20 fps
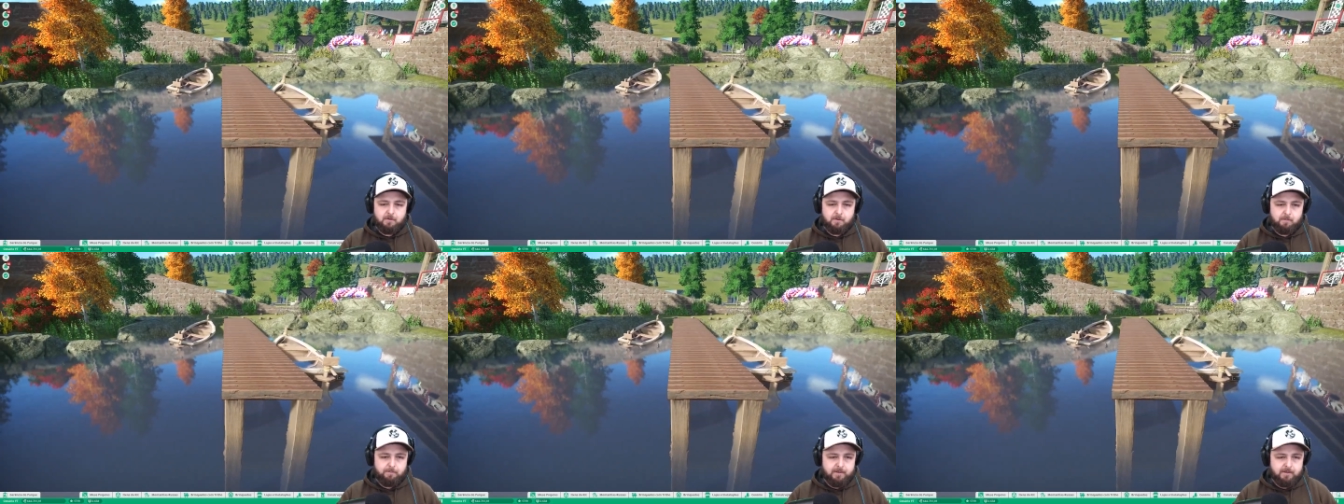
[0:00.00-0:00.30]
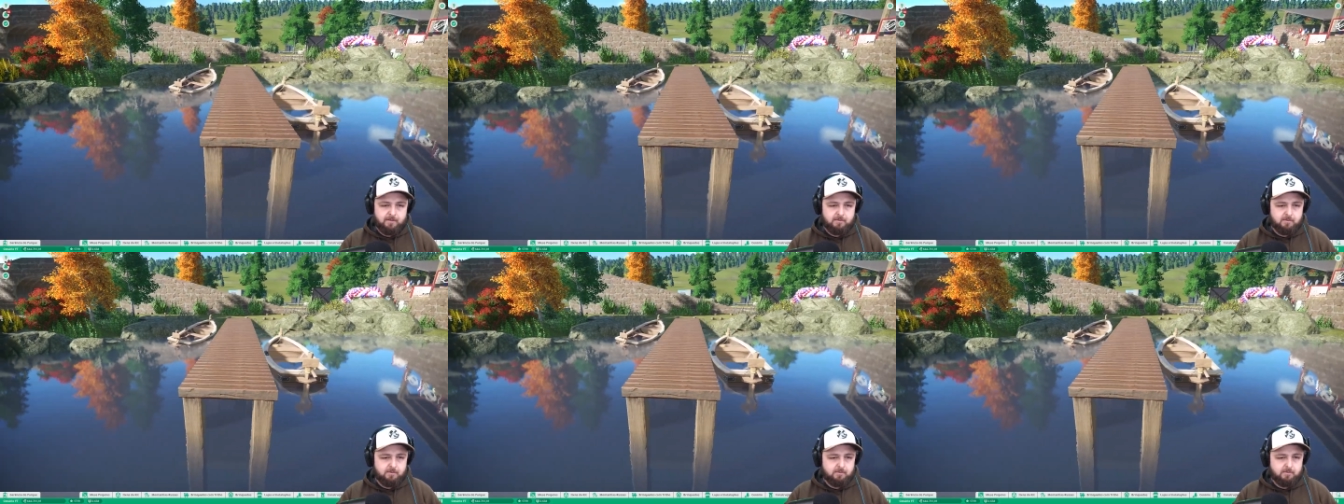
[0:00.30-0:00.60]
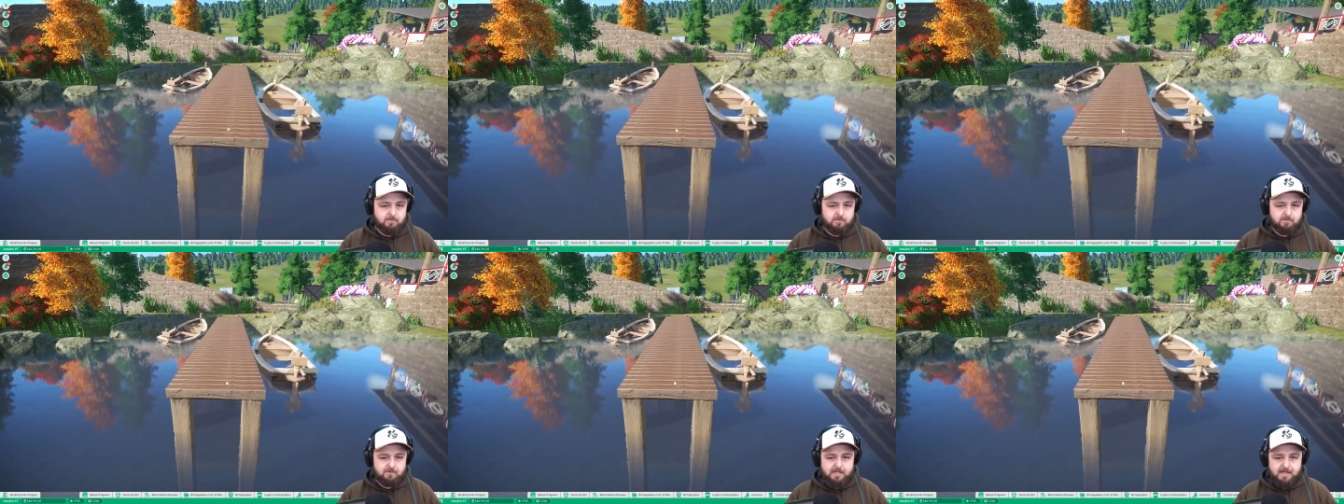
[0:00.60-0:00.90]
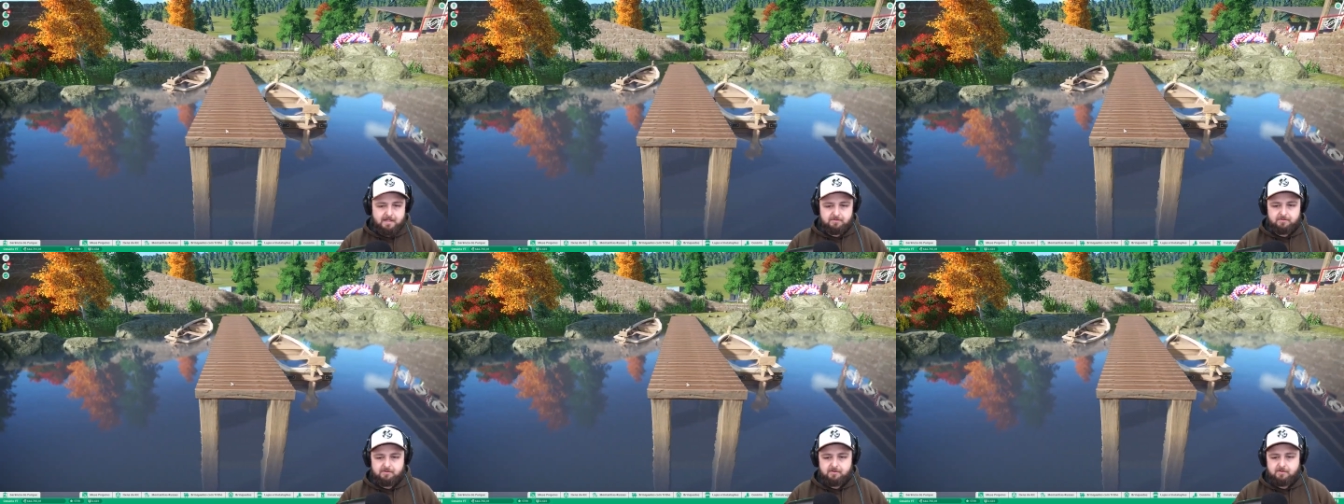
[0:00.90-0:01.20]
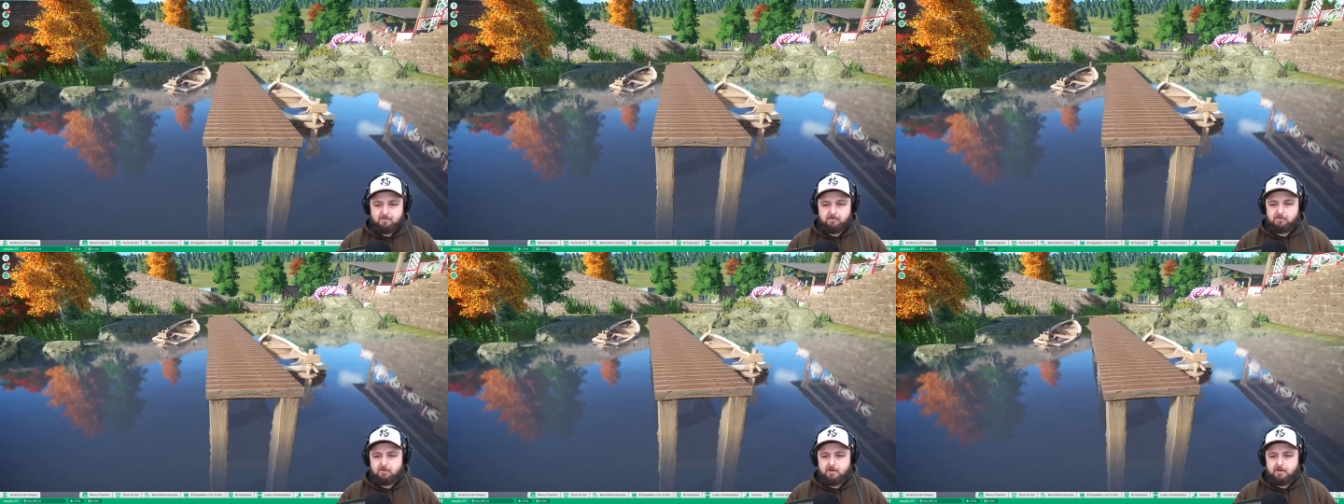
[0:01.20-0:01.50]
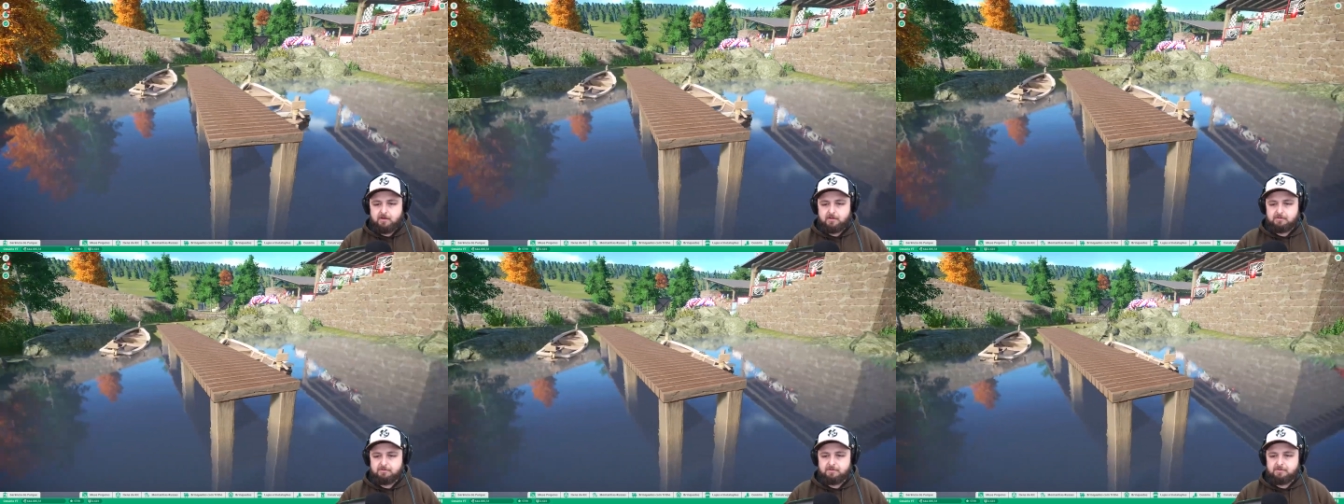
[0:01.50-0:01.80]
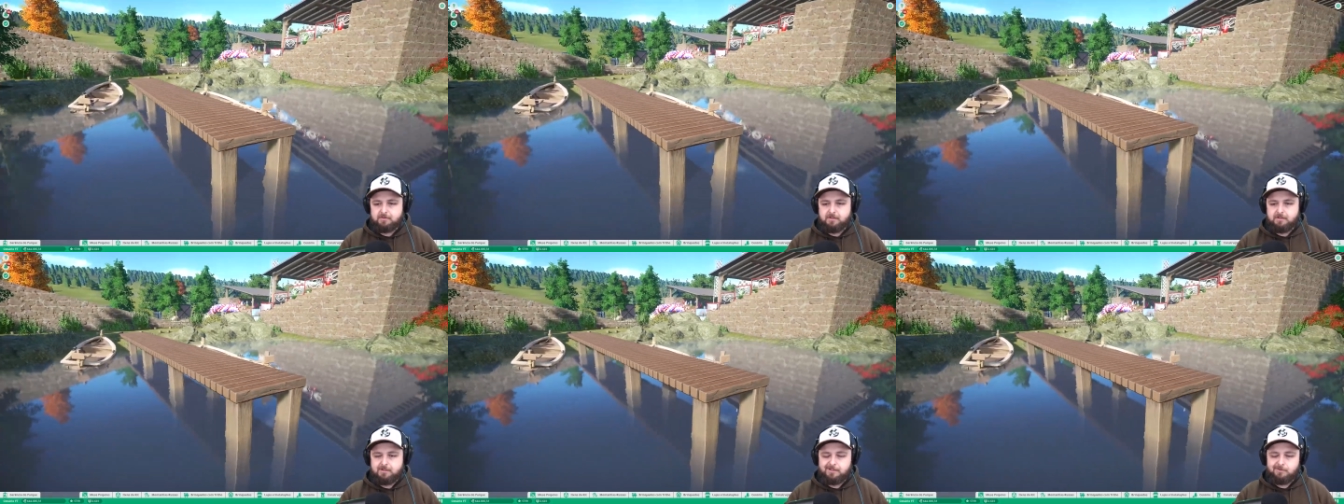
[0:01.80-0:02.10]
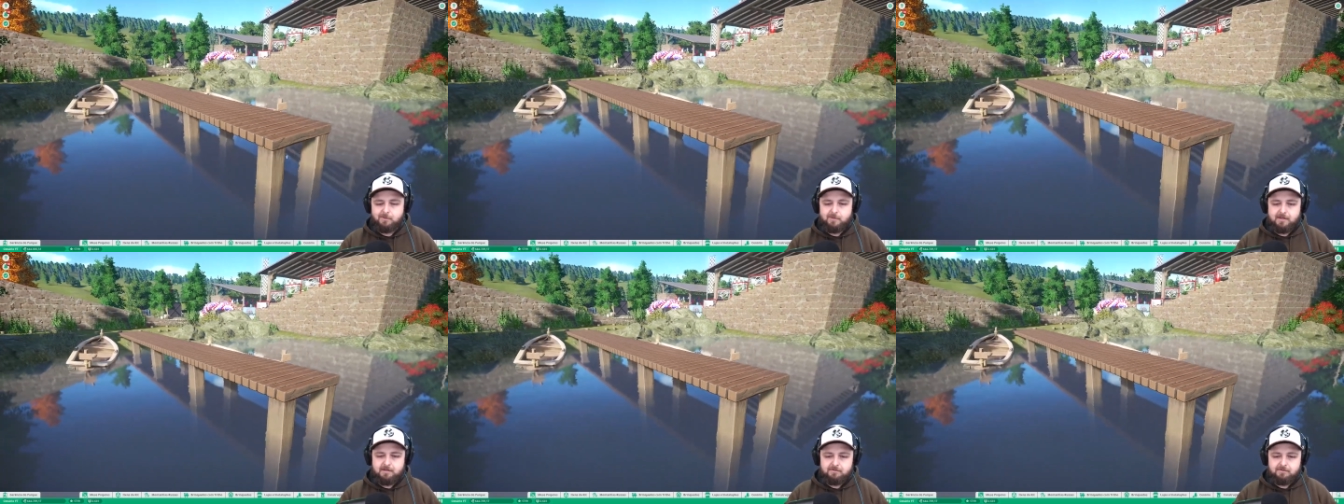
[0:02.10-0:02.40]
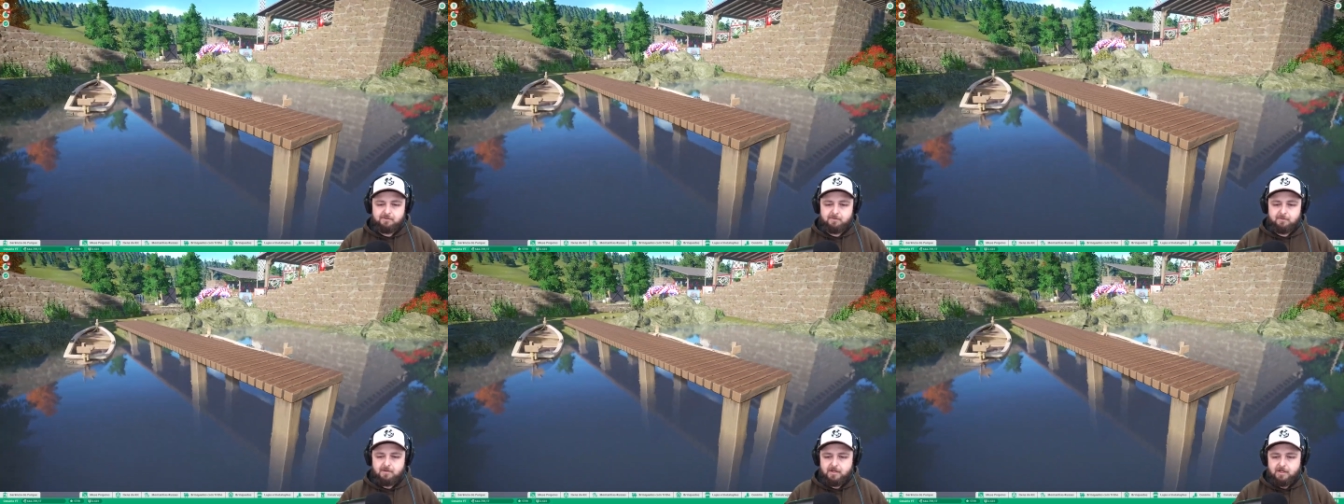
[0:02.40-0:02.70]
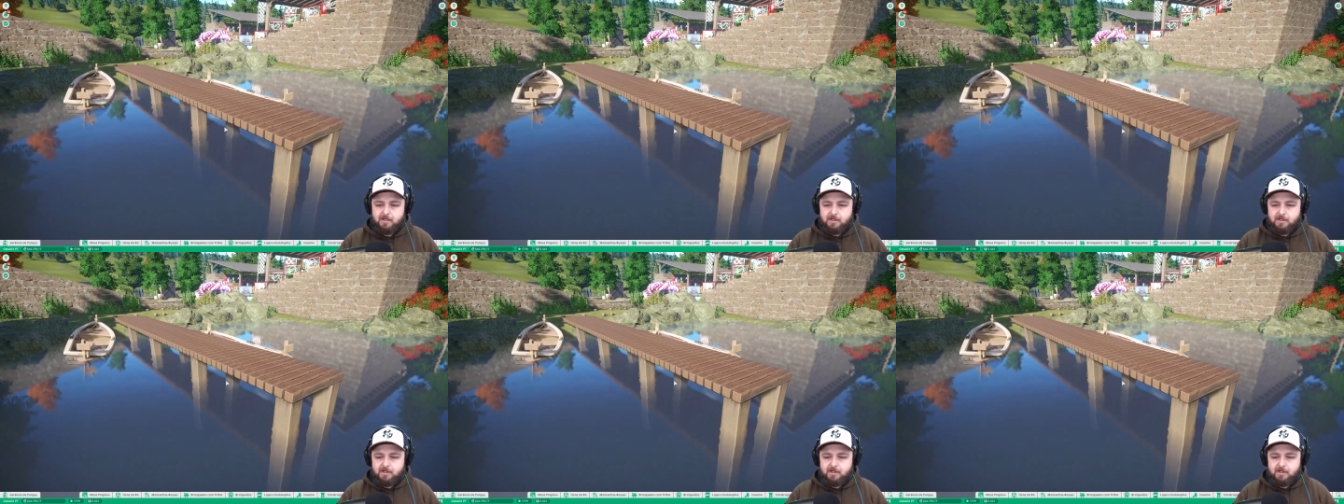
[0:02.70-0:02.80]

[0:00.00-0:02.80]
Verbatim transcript: eu, perco 10, 15 horas fazendo a decoração